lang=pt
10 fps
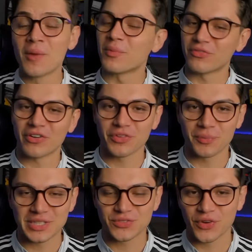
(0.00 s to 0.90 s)

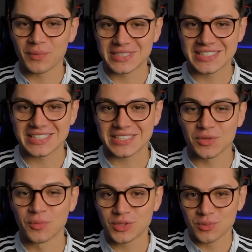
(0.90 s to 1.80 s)
provavelmente foi uma sensação
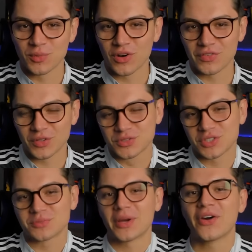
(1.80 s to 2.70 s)
muito boa ver um dos
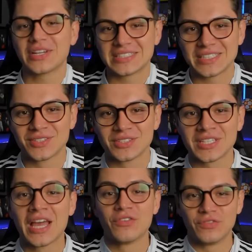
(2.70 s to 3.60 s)
seus maiores ídolos
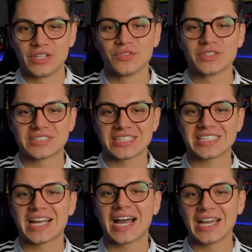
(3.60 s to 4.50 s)
vendo você
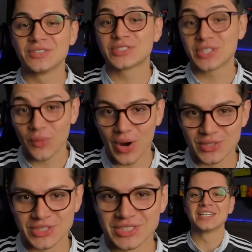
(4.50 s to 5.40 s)
chegar aí no seu alvo
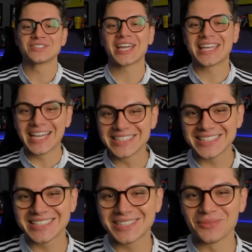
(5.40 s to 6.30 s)
auge. Só que
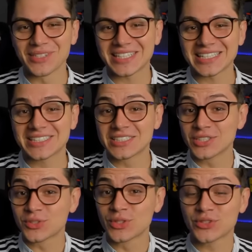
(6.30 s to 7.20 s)
antes de te mostrar esse
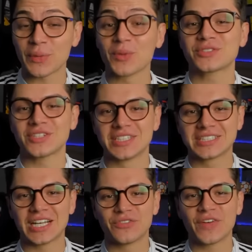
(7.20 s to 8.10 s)
discurso emocionante
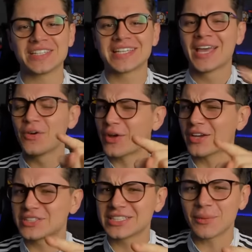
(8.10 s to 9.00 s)
que ele fez, eu
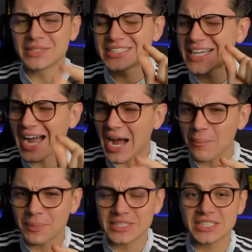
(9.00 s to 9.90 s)
quero te dar uma dica
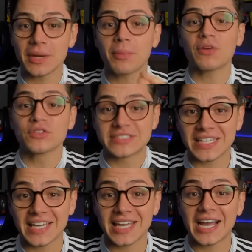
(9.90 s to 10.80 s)
rapidinha para você
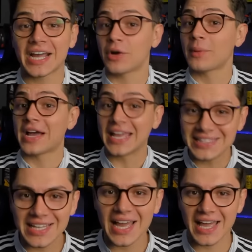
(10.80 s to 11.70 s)
que quer ganhar uma
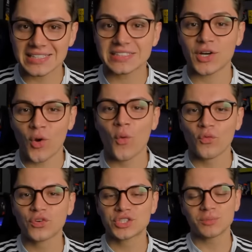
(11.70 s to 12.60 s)
renda extra com o
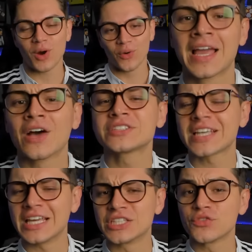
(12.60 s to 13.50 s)
futebol. É o
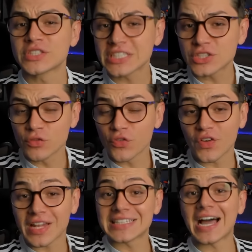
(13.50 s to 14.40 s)
seguinte, você já ouviu
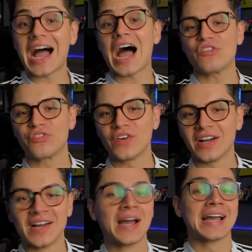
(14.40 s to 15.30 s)
falar da
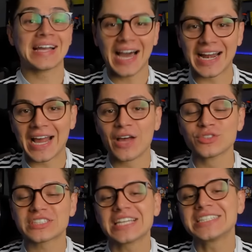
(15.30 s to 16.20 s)
Afan? Cara, é um
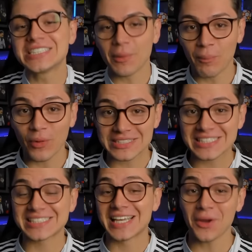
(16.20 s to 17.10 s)
site de
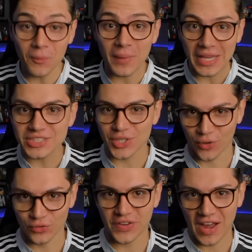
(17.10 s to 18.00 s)
apostas realmente
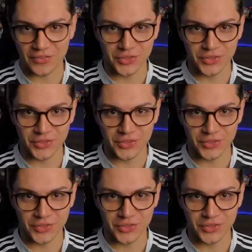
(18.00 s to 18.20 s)
confiável.